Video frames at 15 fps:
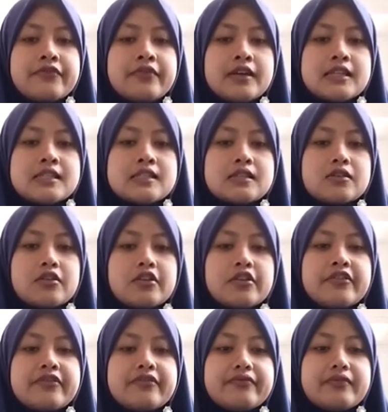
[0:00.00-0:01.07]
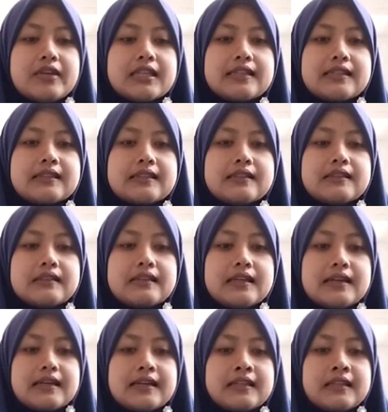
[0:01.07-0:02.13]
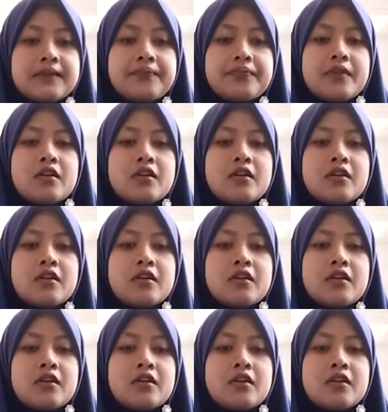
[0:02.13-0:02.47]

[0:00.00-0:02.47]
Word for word: fades of mean ketenangan